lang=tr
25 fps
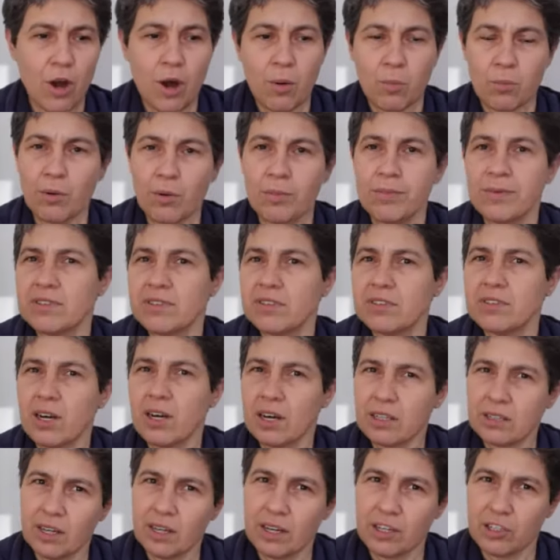Bu bizi
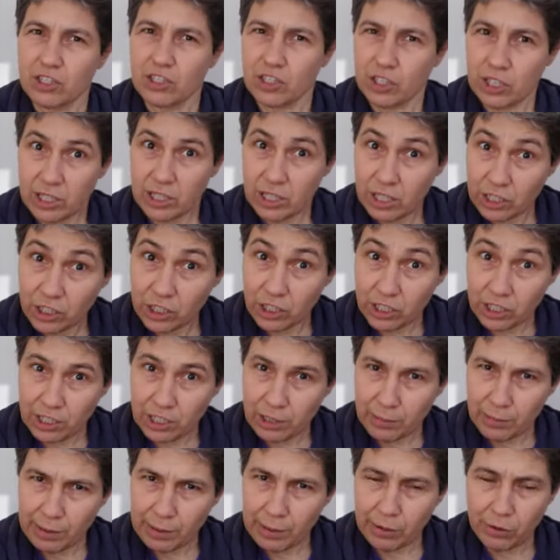daha da aşağıya
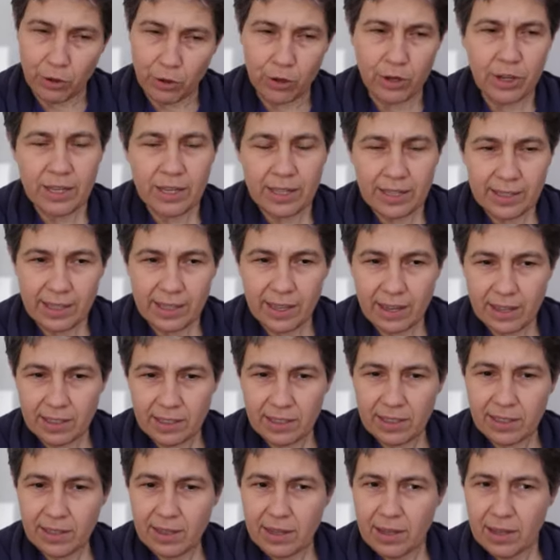çekebiliyor.
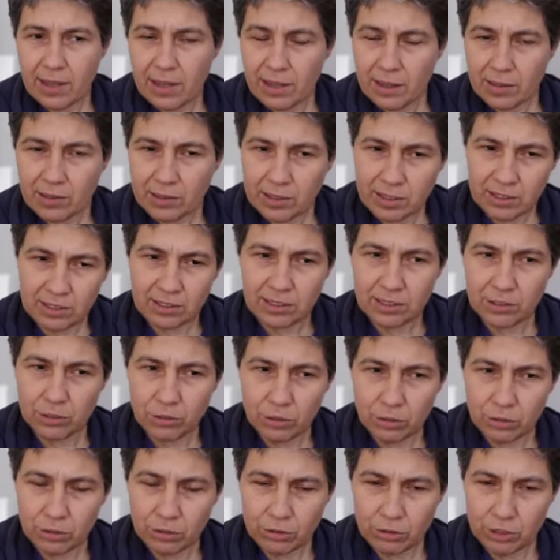Yani e, kısır
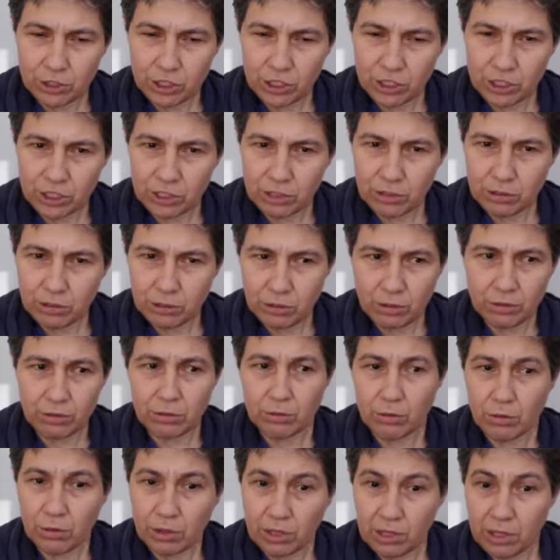döngünün içine giriyoruz,
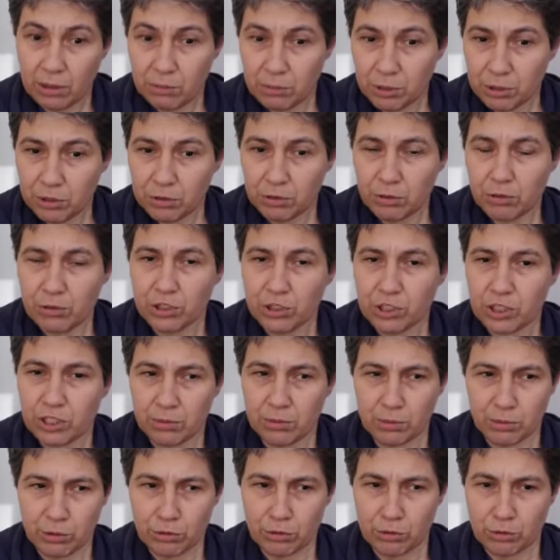oradan bir türlü
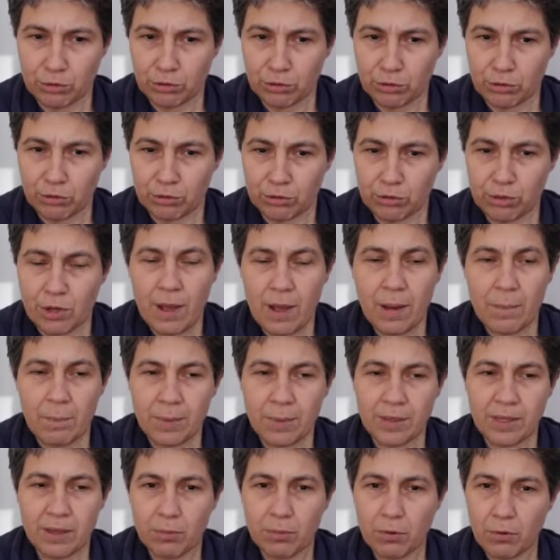çıkamaz oluyoruz.
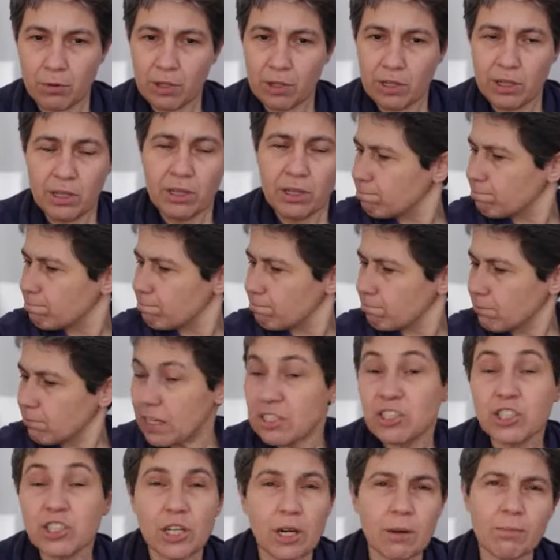Bir de böyle
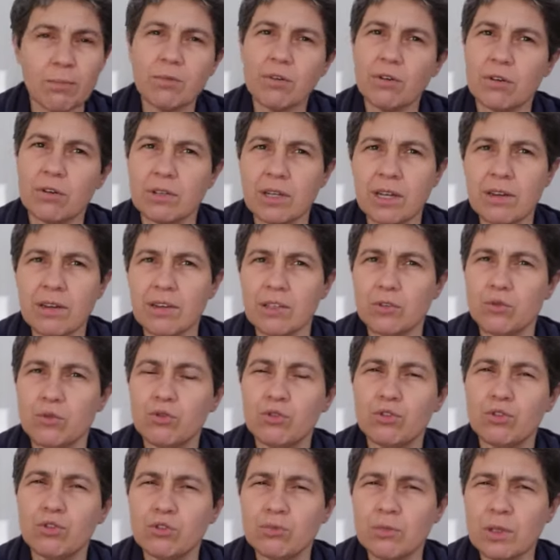e, şablon, evet
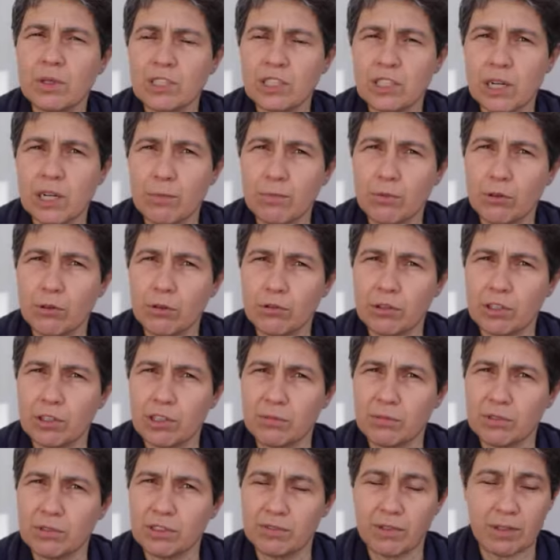düşünme
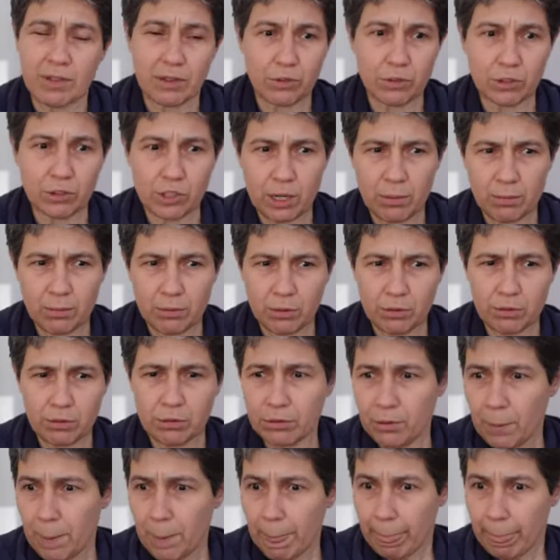şablonlarımız var. O
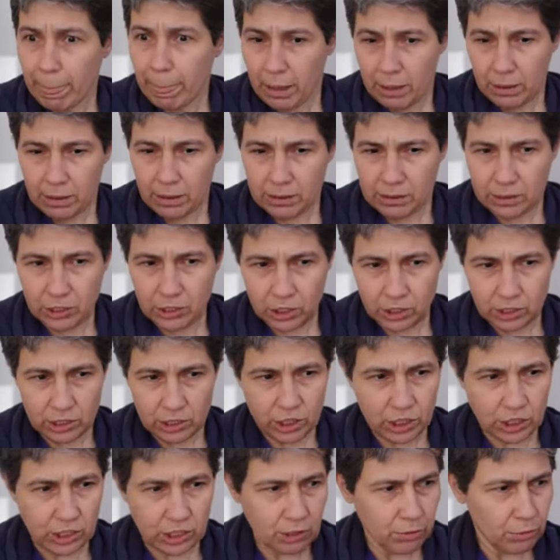şablonun e, dışına
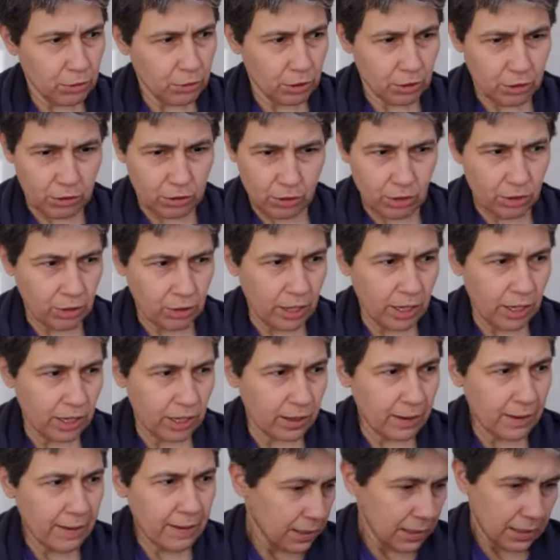çıkamıyoruz
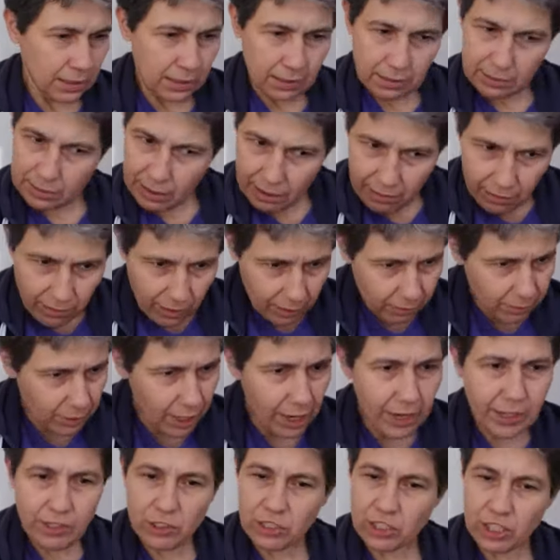örneğin. Devamlı
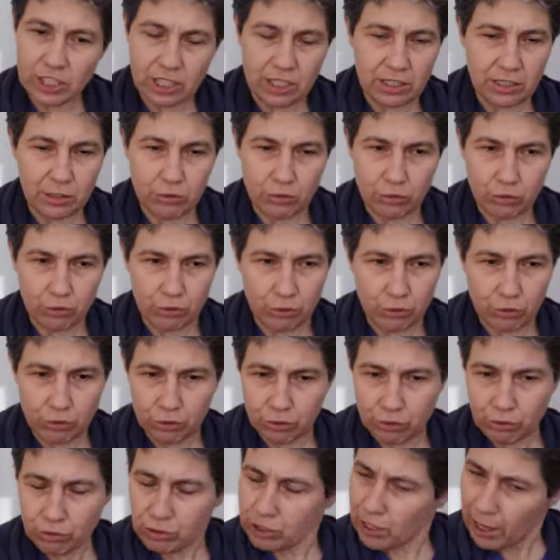aynı şekilde
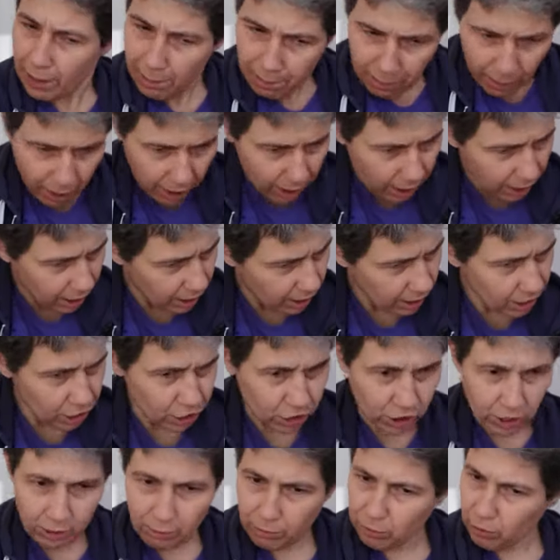düşünüyoruz. Hep aynı
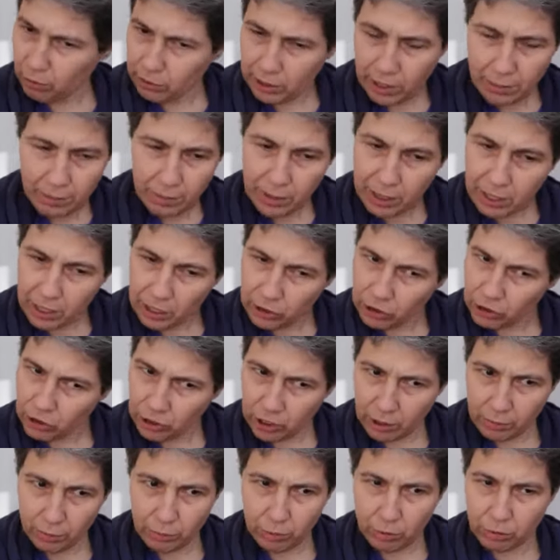şablon, hep aynı
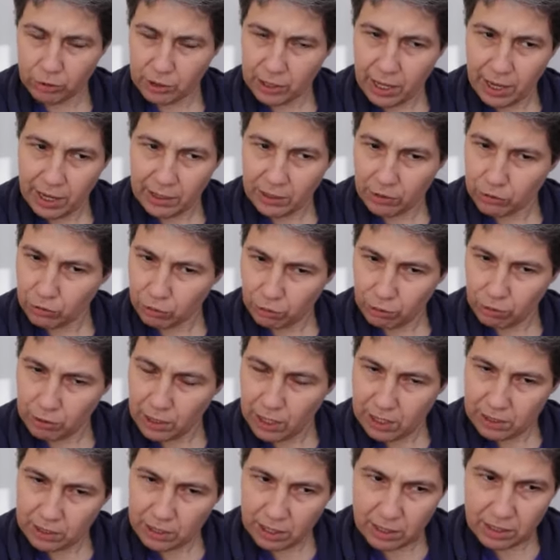şablon. Yani
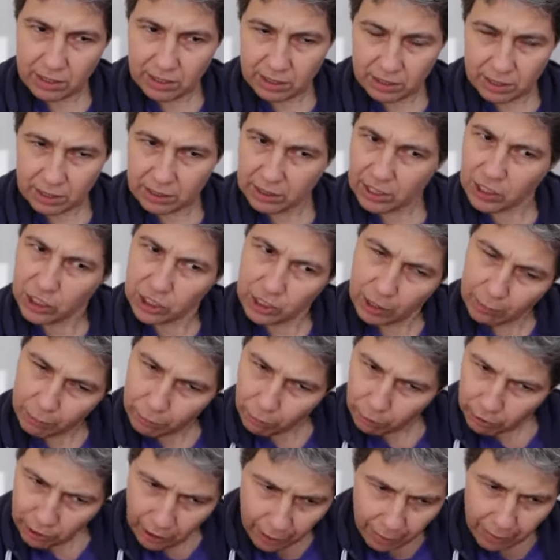sorular değişse de
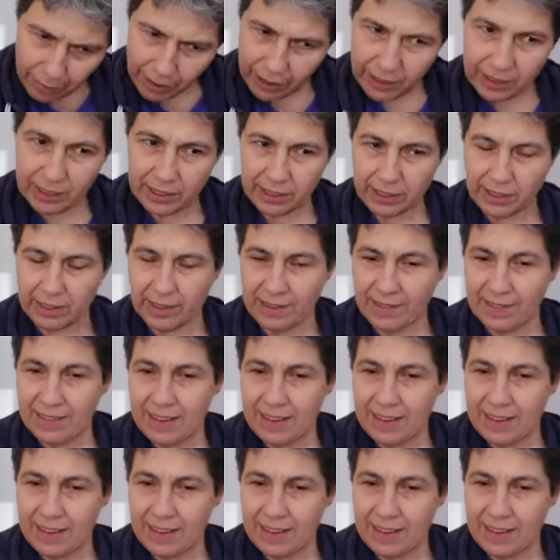şablon hep aynı.